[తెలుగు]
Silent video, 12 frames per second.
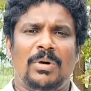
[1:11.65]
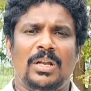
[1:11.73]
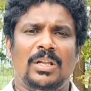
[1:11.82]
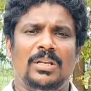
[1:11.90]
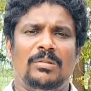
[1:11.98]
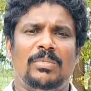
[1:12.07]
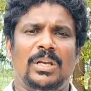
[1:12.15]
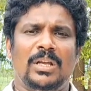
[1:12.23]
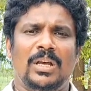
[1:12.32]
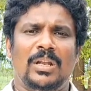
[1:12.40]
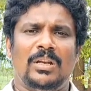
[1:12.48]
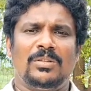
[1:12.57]
మనల్ని
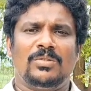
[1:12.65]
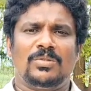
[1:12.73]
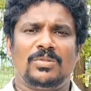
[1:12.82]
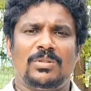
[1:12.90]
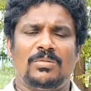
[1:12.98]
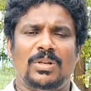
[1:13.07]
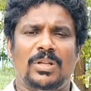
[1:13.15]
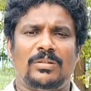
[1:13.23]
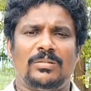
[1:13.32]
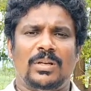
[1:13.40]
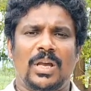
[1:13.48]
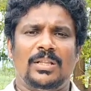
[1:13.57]
మృంగాలను చూస్తూ
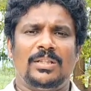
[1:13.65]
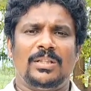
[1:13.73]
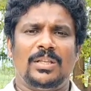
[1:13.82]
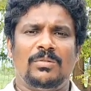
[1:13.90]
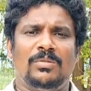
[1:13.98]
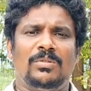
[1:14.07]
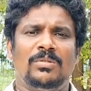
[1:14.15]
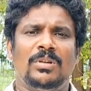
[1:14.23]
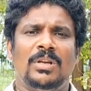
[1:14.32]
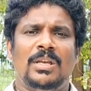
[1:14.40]
ఉన్నారు అయితే దేవుడు